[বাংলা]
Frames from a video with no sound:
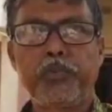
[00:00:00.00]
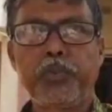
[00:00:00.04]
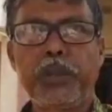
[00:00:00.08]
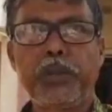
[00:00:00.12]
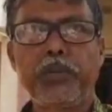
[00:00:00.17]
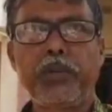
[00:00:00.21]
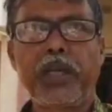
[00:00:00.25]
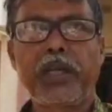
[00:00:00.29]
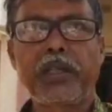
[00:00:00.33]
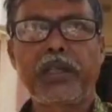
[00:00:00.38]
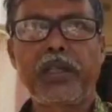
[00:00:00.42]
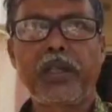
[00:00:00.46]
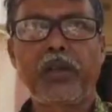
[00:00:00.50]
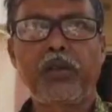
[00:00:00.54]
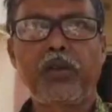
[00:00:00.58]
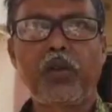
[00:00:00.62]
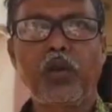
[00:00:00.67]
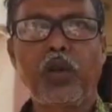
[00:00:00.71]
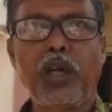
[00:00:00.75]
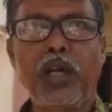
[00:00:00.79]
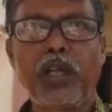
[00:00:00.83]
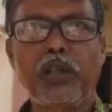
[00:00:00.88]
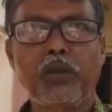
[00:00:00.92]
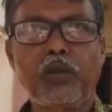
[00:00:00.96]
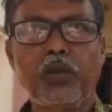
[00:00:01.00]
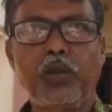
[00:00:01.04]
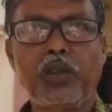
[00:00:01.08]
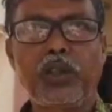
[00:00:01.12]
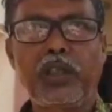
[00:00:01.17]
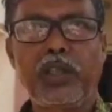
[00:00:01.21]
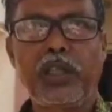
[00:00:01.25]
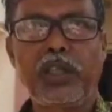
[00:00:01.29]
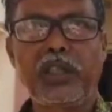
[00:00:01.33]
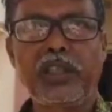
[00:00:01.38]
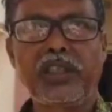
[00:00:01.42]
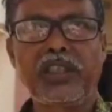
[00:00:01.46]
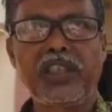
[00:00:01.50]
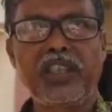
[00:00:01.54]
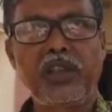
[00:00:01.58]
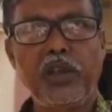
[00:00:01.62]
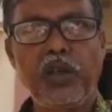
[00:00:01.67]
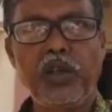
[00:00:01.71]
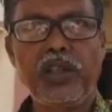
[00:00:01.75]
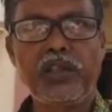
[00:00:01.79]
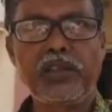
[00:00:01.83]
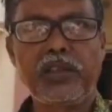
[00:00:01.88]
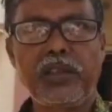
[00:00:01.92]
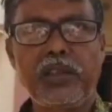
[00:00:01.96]
বিমানকে কোনো কাজ করতে দেয়নি সে
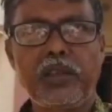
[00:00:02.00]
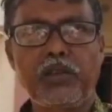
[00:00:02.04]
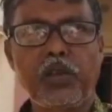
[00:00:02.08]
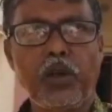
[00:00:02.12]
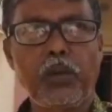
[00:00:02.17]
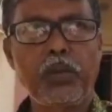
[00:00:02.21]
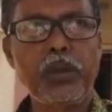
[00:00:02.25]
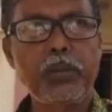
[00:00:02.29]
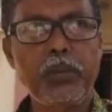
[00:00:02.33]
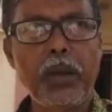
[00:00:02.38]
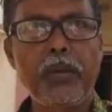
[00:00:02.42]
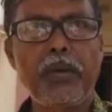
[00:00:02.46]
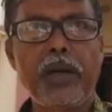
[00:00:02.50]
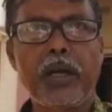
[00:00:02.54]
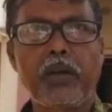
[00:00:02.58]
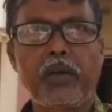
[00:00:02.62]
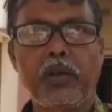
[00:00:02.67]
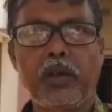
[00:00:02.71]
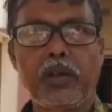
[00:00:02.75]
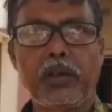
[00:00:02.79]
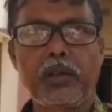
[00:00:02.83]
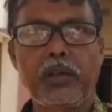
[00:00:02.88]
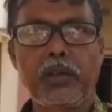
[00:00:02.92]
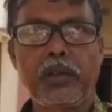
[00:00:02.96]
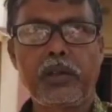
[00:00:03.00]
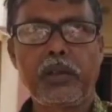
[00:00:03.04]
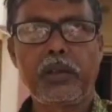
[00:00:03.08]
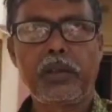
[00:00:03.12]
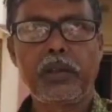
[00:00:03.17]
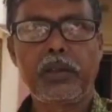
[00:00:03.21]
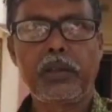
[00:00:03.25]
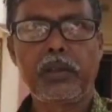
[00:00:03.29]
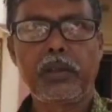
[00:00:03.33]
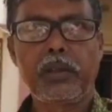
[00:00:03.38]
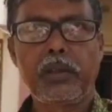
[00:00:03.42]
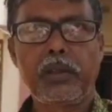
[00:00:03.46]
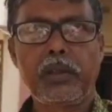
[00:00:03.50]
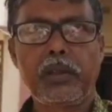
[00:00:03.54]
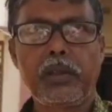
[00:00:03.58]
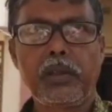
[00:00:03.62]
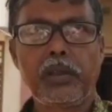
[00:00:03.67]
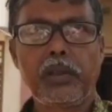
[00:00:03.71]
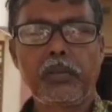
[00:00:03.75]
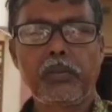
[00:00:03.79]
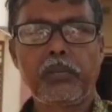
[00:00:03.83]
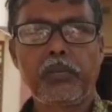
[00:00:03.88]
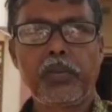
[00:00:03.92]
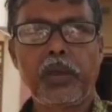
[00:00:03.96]
হয়েছি সবই বামা কল
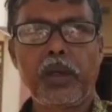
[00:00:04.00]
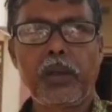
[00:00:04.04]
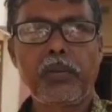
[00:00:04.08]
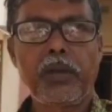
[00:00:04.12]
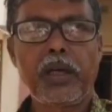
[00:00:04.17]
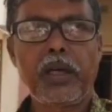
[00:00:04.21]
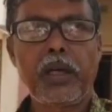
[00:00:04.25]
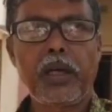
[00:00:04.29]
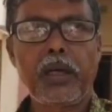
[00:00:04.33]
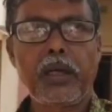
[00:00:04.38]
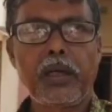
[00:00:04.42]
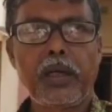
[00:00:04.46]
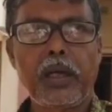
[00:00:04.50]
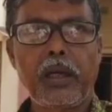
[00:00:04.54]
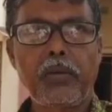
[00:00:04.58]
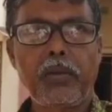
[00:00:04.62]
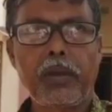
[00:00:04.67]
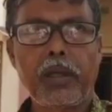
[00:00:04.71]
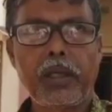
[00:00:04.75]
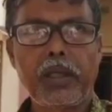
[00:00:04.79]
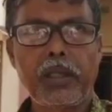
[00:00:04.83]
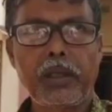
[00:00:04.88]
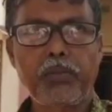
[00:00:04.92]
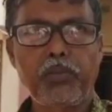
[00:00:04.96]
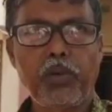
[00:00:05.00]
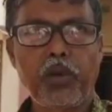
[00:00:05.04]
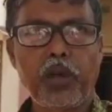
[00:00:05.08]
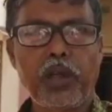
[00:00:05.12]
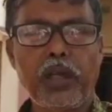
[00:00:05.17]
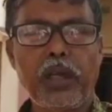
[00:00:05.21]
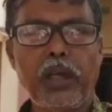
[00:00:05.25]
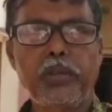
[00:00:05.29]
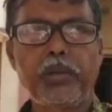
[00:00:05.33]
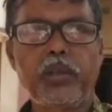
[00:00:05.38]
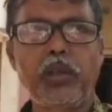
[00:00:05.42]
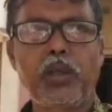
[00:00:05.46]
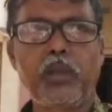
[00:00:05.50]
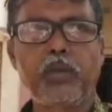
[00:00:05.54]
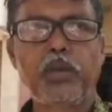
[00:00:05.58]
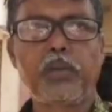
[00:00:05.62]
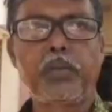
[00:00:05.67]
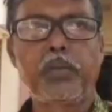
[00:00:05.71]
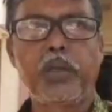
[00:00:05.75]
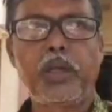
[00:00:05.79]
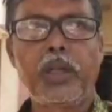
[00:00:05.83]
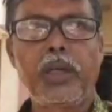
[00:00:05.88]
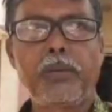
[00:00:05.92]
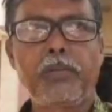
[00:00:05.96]
বামা আমাকে পরে আমি খবর
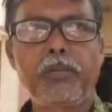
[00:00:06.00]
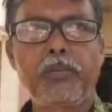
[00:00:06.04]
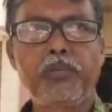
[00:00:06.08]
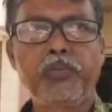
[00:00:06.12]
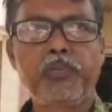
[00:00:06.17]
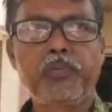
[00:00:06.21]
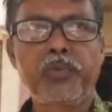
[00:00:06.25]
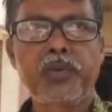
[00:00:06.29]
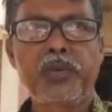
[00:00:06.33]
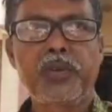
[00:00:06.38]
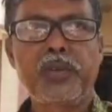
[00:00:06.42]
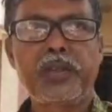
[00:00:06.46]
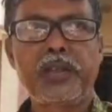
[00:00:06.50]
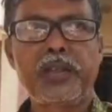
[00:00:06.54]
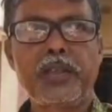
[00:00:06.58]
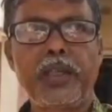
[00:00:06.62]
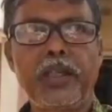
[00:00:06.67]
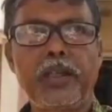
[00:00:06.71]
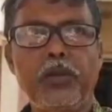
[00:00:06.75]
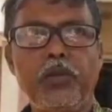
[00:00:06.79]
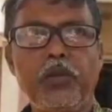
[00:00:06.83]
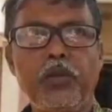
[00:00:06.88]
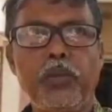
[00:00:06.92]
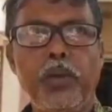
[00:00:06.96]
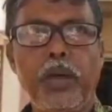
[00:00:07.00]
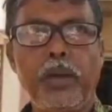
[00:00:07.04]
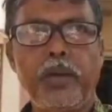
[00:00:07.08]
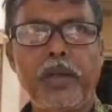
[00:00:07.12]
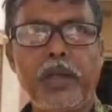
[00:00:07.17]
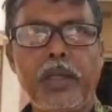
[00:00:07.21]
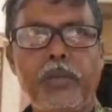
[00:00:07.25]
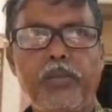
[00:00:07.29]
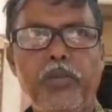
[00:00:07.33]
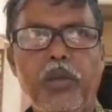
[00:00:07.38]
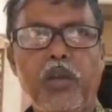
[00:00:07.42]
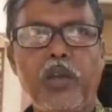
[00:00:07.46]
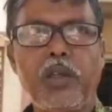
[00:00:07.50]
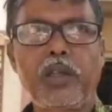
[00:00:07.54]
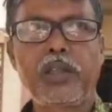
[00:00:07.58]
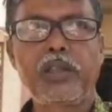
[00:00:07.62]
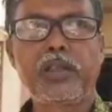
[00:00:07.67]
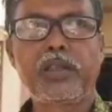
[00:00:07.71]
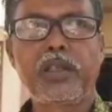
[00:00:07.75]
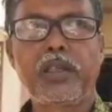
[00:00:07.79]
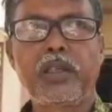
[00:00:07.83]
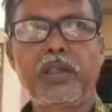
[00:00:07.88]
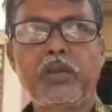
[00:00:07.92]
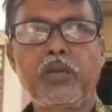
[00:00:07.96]
পেলাম যেহেতু বামাকে বলেনি
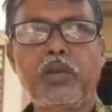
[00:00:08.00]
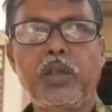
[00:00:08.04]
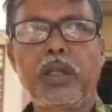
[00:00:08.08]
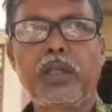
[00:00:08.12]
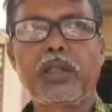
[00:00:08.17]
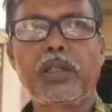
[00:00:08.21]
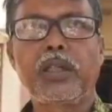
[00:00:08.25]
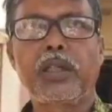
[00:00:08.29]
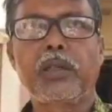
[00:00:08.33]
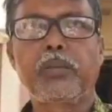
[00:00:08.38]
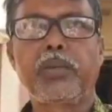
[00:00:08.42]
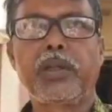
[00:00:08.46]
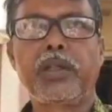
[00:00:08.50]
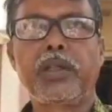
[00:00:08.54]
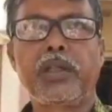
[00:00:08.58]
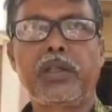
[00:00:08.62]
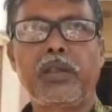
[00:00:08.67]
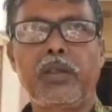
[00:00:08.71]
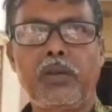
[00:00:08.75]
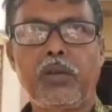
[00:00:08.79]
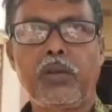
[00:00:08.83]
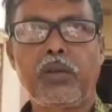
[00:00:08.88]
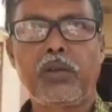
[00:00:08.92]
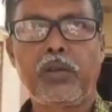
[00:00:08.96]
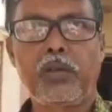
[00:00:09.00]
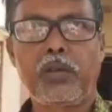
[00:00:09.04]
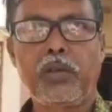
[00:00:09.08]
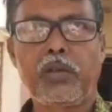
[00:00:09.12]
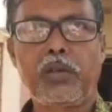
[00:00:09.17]
সেহেতু কাজটাকে পেন্ডিং করে